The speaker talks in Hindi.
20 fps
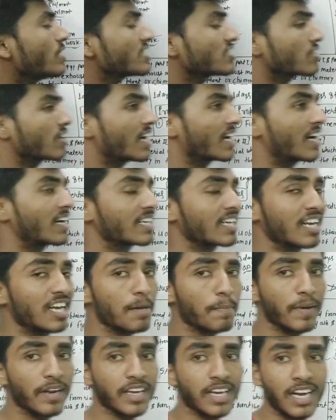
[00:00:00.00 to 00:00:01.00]
का
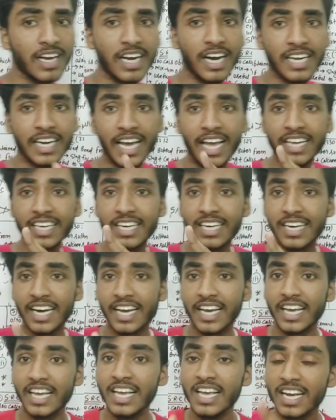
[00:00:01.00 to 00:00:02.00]
घटाना पड़ेगा घटाएंगे का
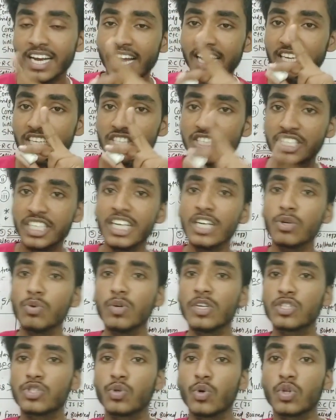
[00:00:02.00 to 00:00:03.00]
है कि सी
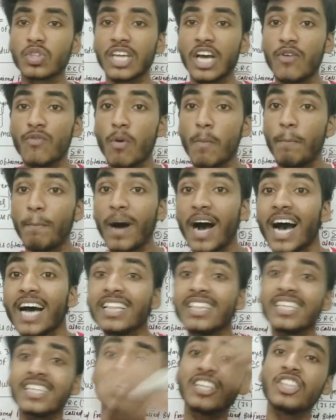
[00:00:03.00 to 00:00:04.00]
जो होता है वो
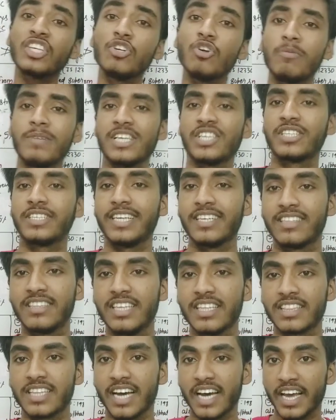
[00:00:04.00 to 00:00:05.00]
बाद के दिनों में स्ट्रेंथ
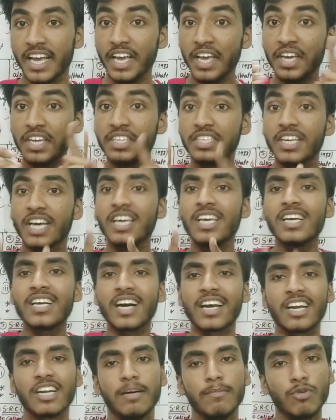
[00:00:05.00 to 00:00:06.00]
देता मिलता है यही
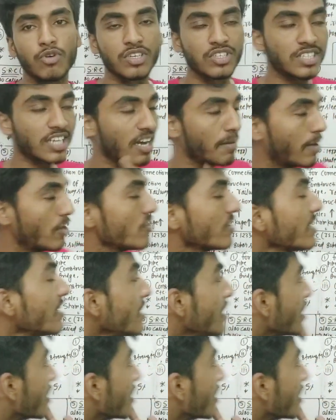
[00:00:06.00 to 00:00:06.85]
कारण हम लोग इसका अमाउंट